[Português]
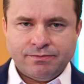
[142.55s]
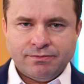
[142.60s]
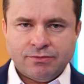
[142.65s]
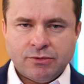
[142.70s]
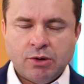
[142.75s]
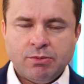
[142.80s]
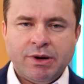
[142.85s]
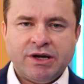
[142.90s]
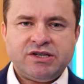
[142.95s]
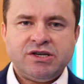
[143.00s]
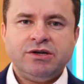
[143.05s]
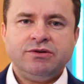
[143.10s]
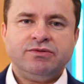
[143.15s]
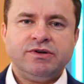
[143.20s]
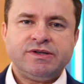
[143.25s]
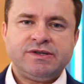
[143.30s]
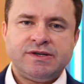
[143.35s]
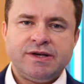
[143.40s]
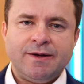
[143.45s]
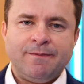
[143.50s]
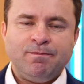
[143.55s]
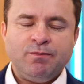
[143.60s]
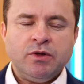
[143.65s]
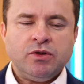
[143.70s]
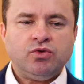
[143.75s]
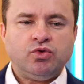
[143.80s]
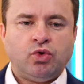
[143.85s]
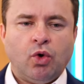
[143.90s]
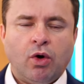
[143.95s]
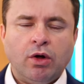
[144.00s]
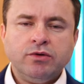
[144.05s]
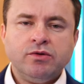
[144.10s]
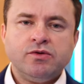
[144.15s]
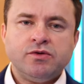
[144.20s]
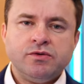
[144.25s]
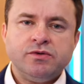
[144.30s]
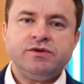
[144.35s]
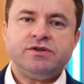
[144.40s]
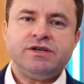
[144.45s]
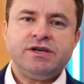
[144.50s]
Então imagine você,
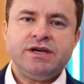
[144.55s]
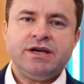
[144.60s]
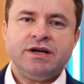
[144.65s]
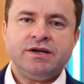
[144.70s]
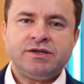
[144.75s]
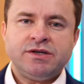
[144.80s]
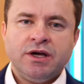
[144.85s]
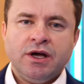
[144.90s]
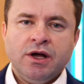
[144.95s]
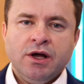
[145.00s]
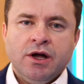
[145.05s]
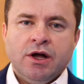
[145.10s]
todos os dias